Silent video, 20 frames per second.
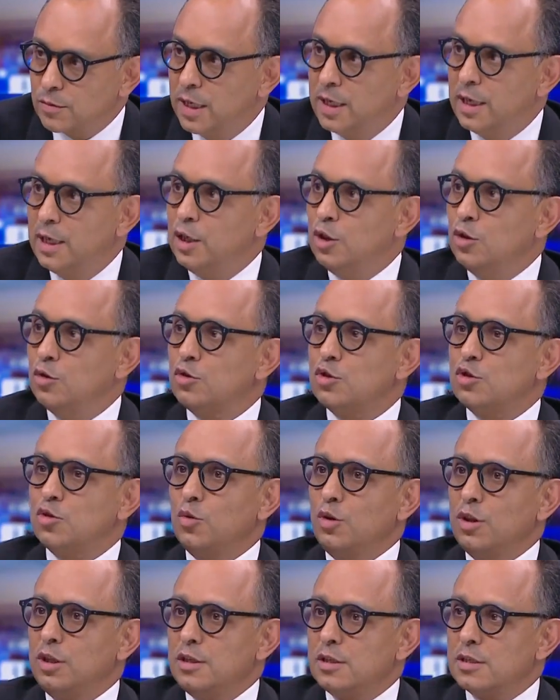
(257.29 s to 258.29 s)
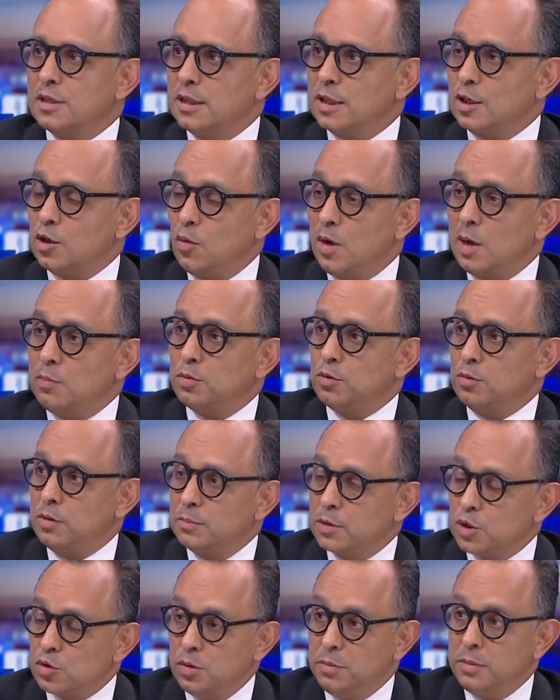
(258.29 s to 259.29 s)
É eu não estou a dizer que não há
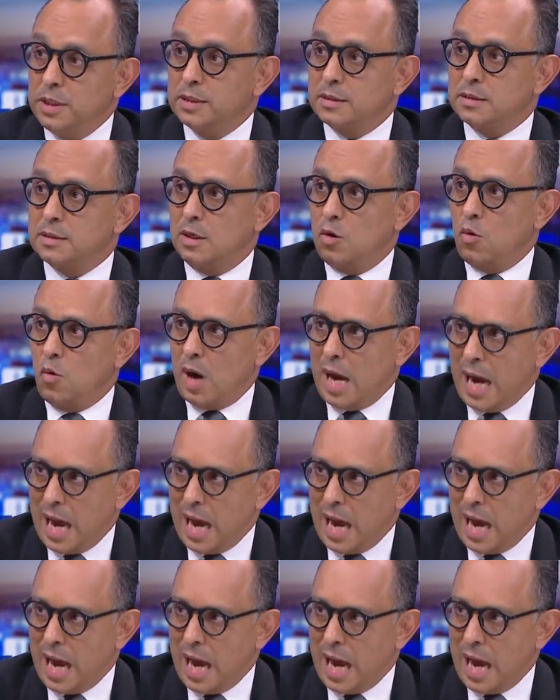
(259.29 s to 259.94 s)
problemas com a imigração.